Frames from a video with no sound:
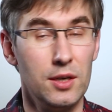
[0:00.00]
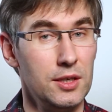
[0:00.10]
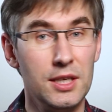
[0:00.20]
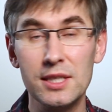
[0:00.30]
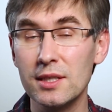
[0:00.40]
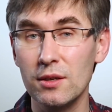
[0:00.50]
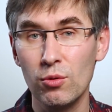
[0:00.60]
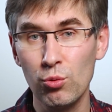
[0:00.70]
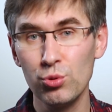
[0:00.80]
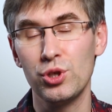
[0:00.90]
Есть
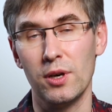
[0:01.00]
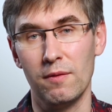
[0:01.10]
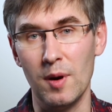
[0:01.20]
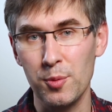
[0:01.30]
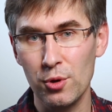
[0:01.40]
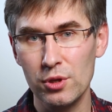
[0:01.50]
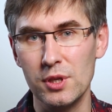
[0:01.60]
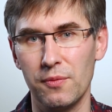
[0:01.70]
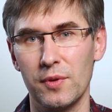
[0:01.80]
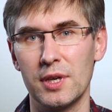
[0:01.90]
куча
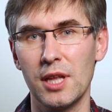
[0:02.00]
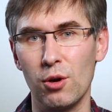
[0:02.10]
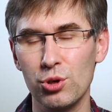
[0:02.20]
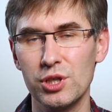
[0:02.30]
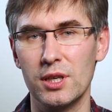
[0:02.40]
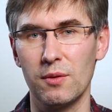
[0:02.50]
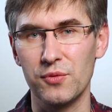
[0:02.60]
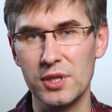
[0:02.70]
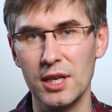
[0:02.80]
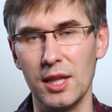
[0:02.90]
вопросов к дорожникам
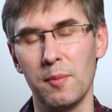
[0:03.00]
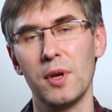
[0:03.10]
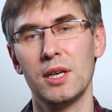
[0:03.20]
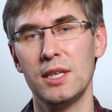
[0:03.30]
в целом.